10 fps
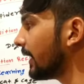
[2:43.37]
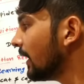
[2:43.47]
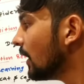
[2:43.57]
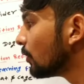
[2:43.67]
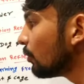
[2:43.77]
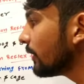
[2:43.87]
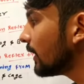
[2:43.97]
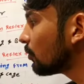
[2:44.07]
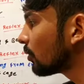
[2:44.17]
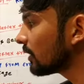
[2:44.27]
के तो
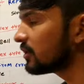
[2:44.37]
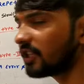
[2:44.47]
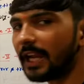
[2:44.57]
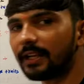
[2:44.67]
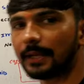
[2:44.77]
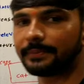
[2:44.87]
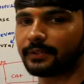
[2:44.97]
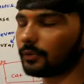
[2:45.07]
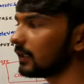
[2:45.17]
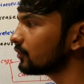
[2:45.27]
ये टोटल छह टाइप्स
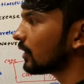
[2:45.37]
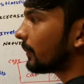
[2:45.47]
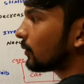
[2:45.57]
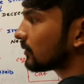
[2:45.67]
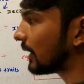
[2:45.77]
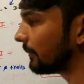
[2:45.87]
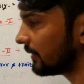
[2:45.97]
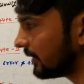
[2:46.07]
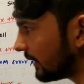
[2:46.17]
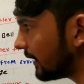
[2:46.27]
के होते हैं जो आपको
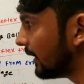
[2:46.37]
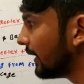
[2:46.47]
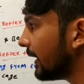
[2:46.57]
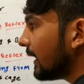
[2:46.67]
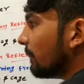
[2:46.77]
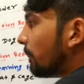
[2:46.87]
सामने दिख रहे हैं